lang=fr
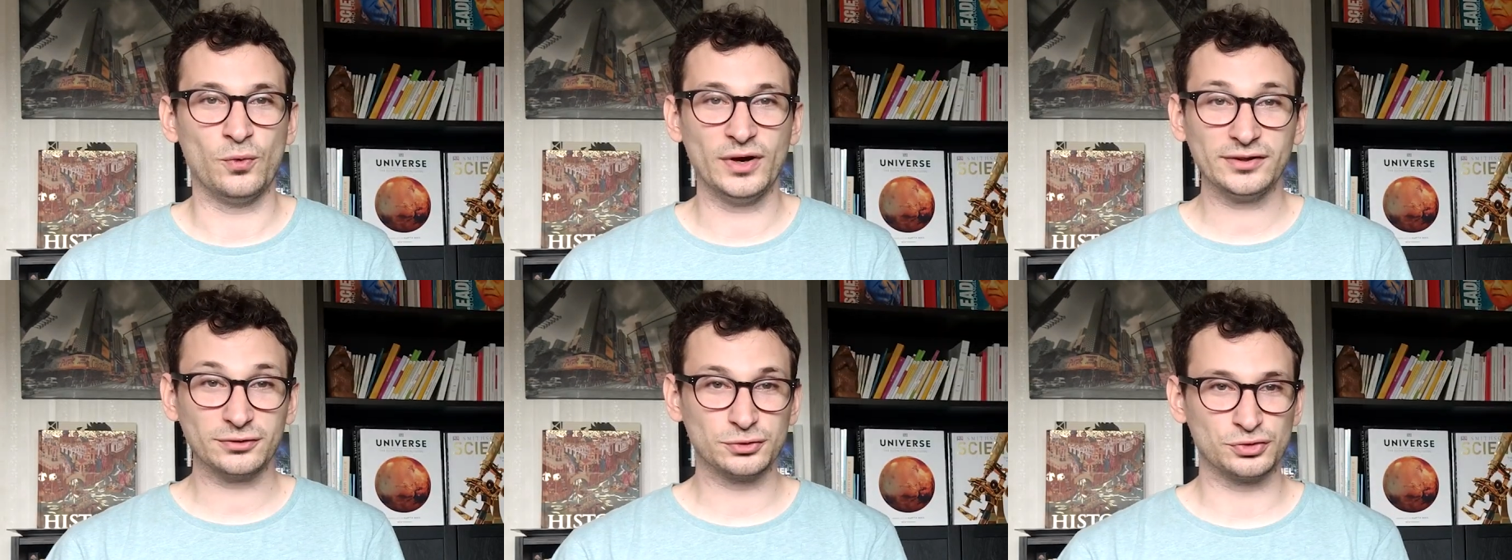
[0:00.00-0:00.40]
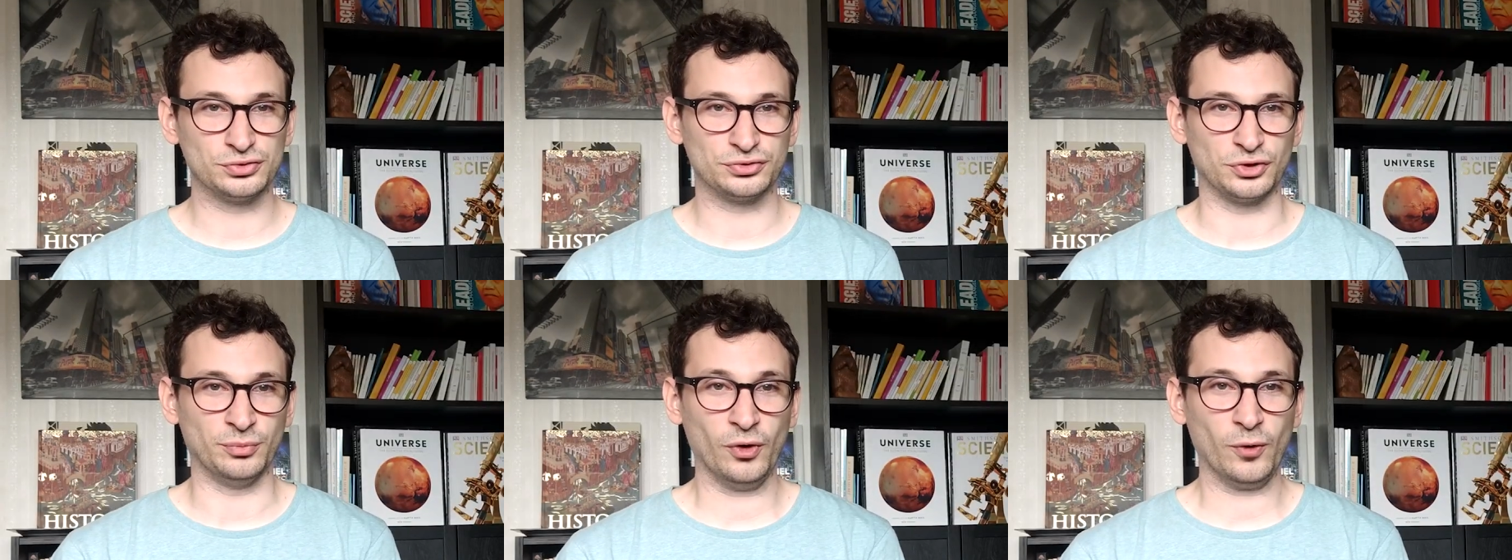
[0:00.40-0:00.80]
ou est-ce que
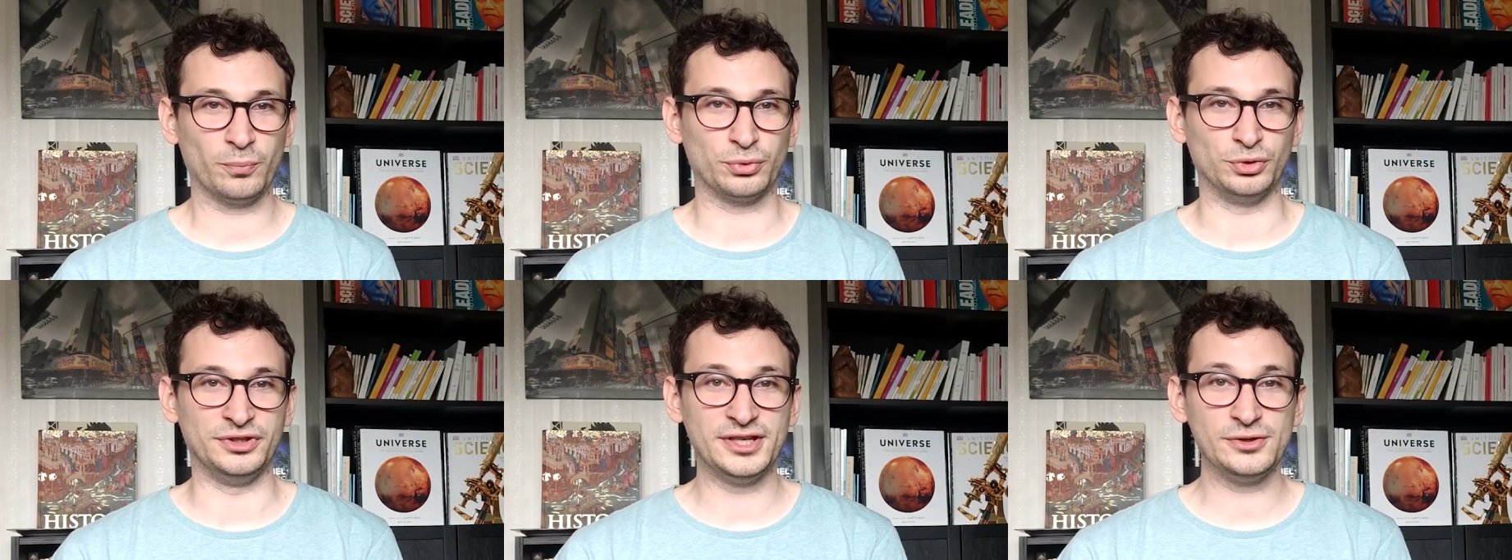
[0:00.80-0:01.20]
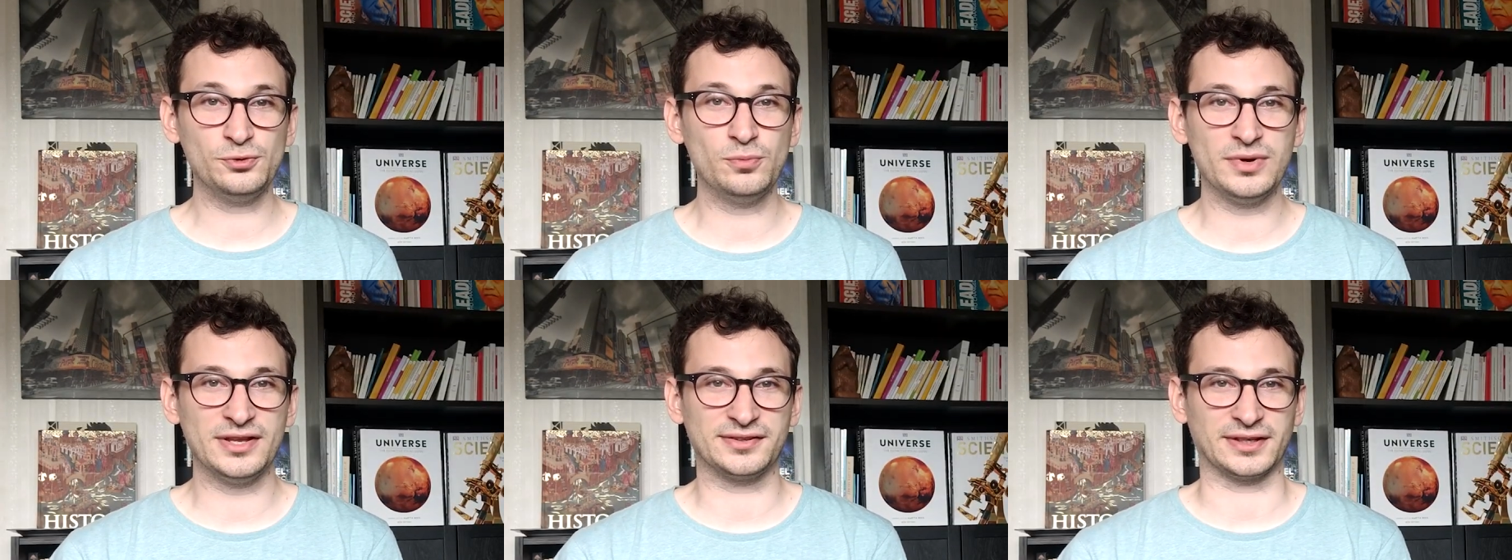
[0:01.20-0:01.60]
justement on peut
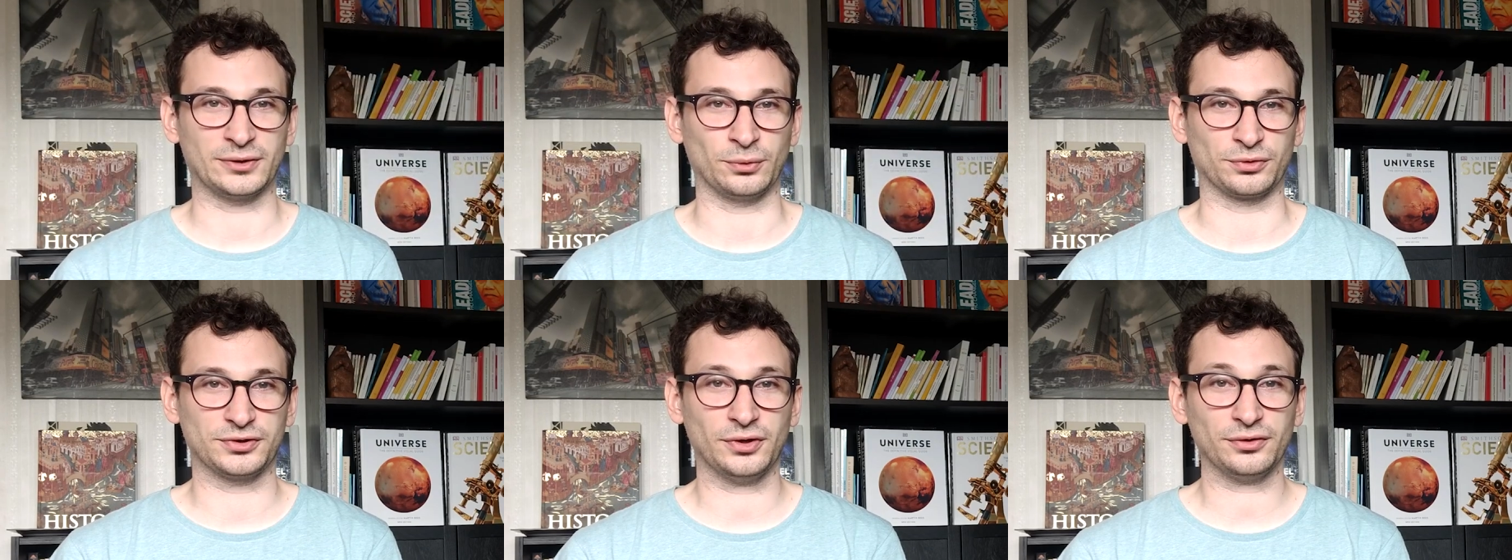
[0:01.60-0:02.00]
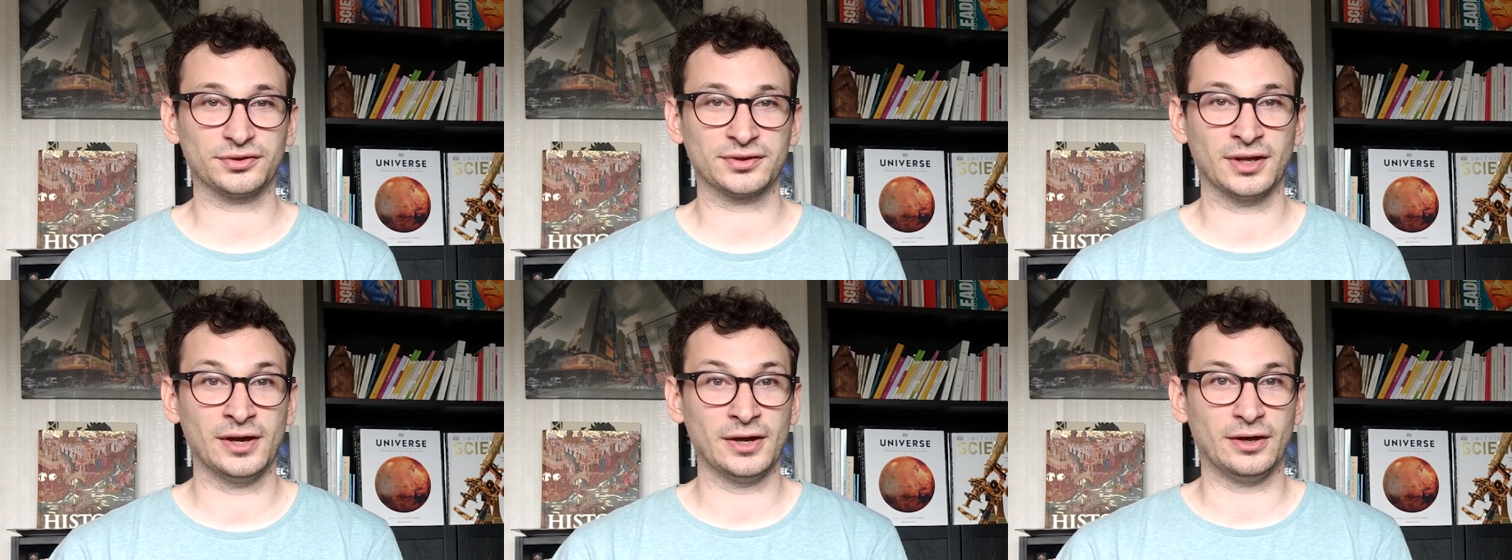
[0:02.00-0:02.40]
dédoubler sa
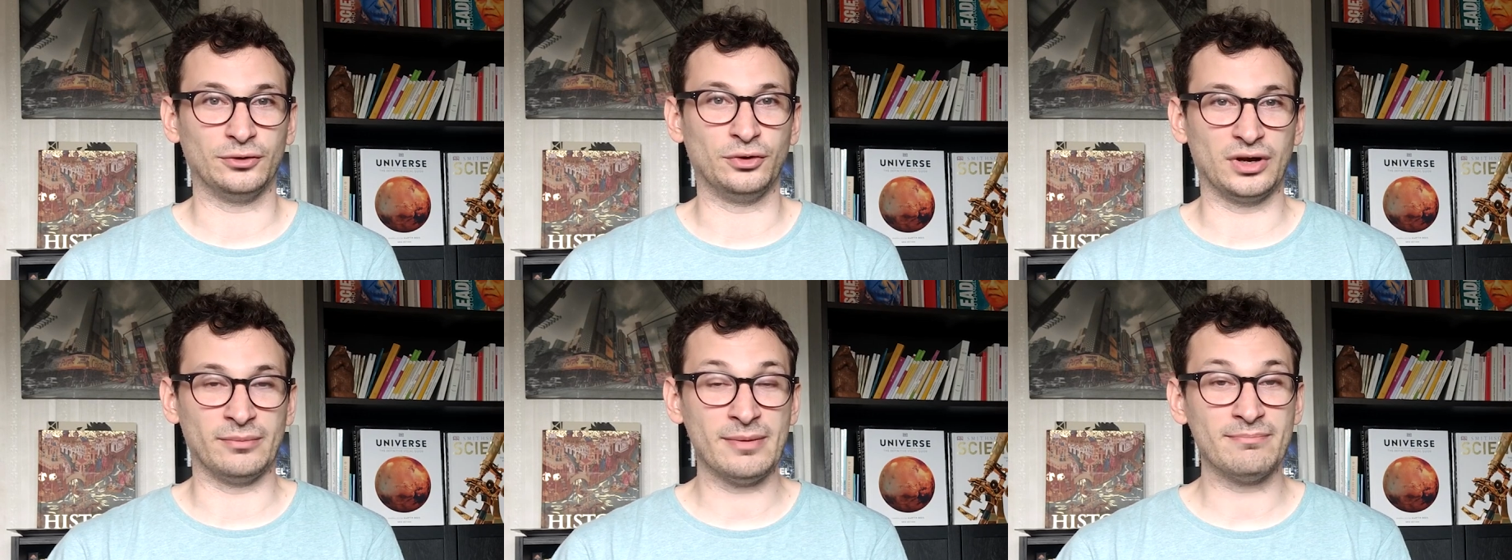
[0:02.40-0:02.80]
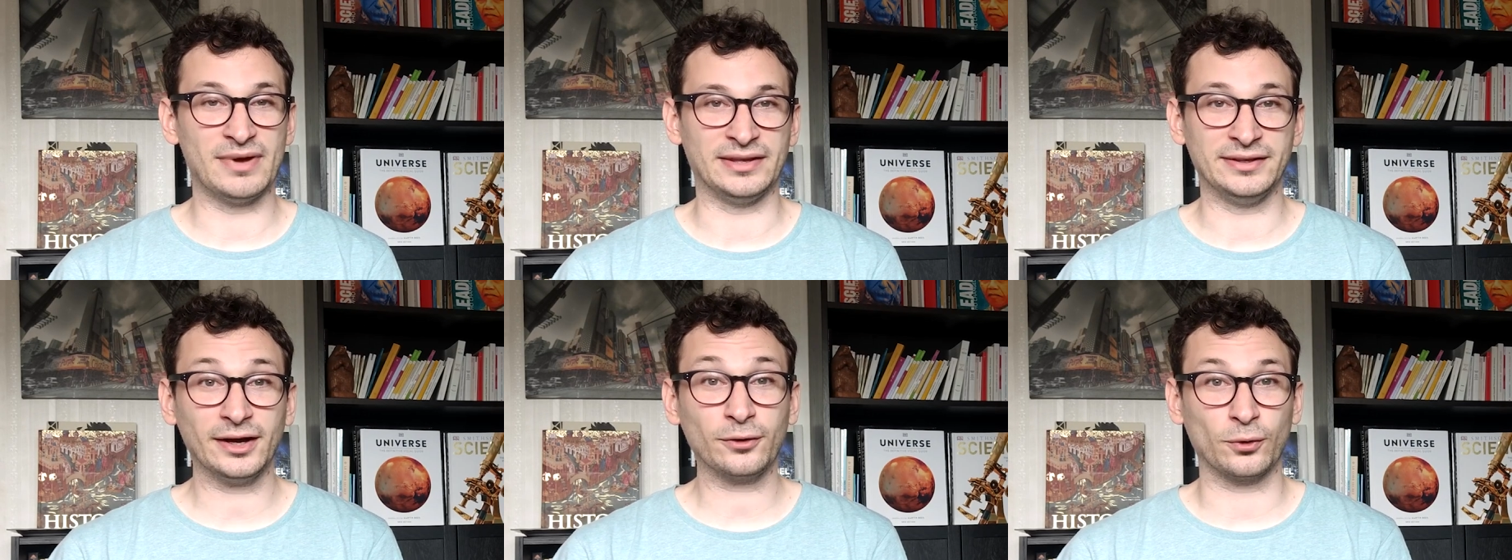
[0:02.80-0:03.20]
conscience de la même
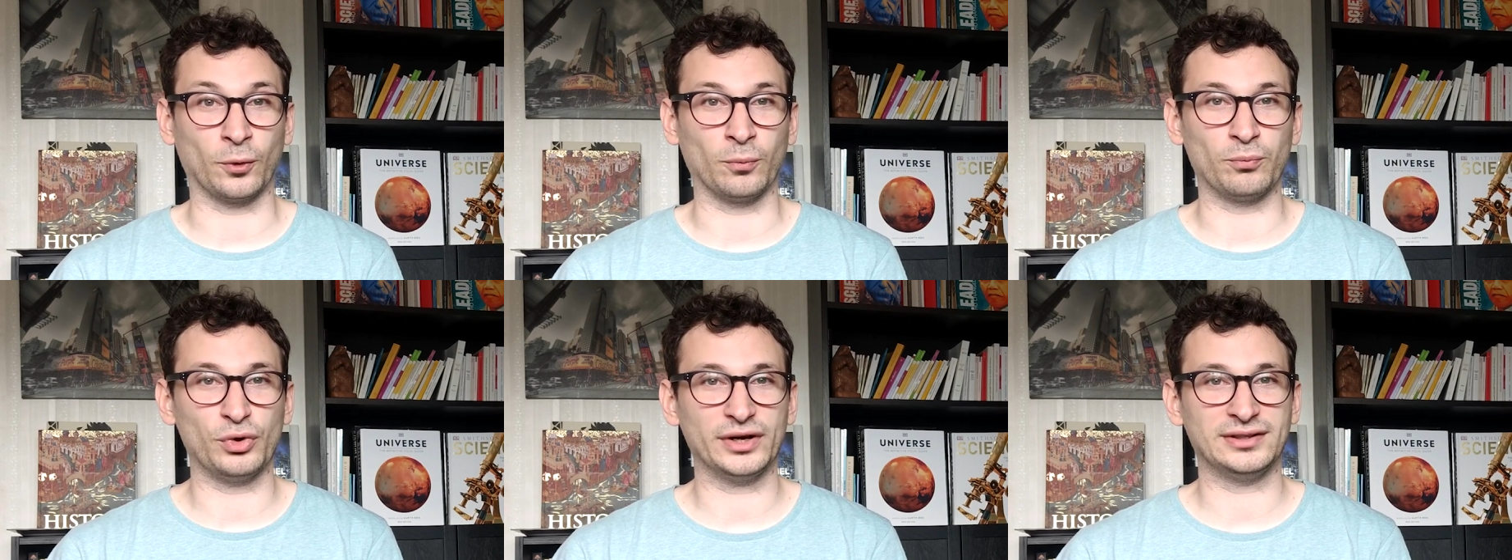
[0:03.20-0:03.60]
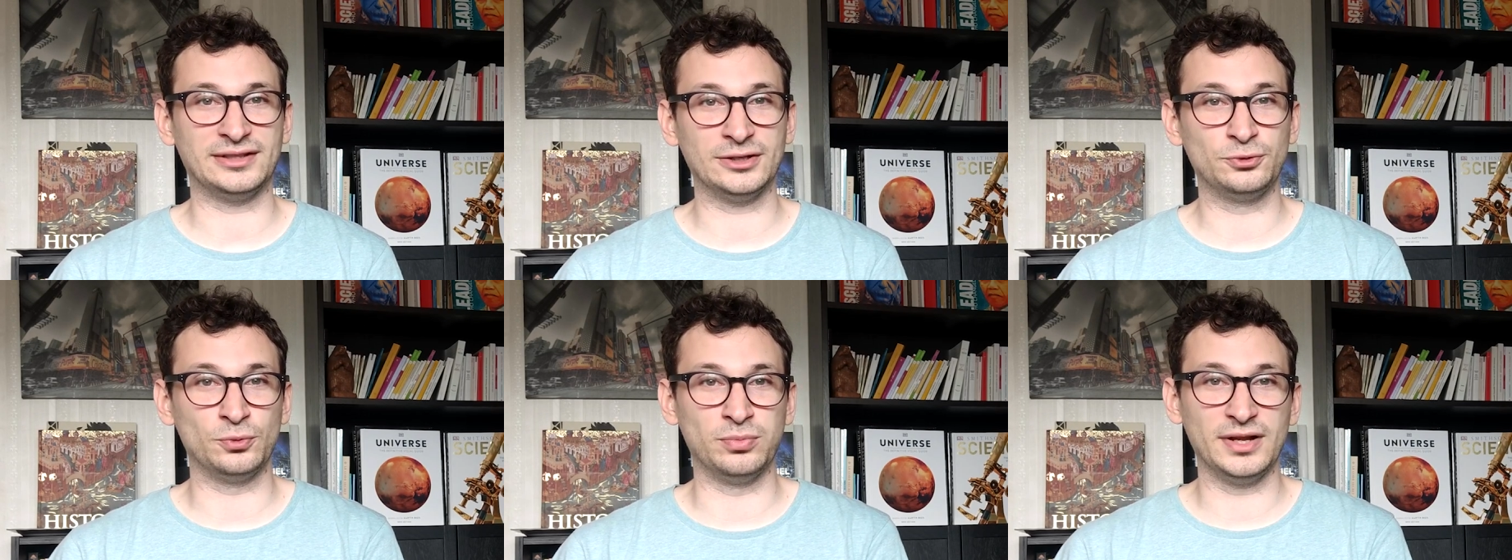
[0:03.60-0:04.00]
manière que l'on pourrait
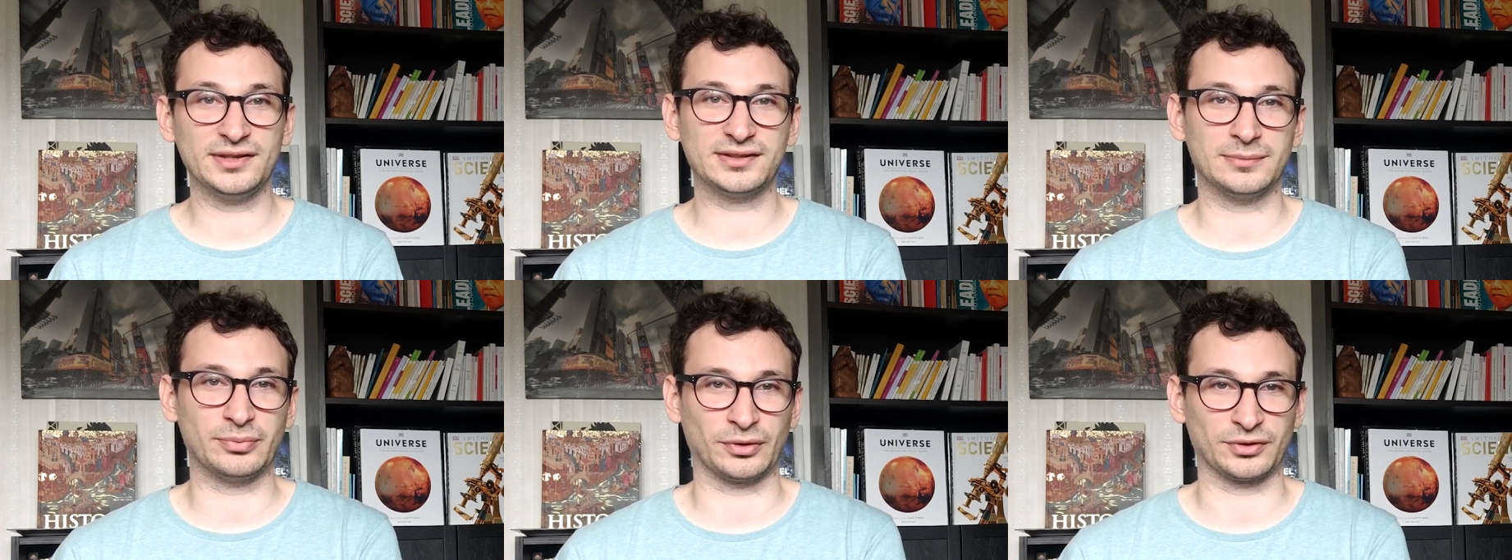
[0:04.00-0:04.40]
dédoubler ses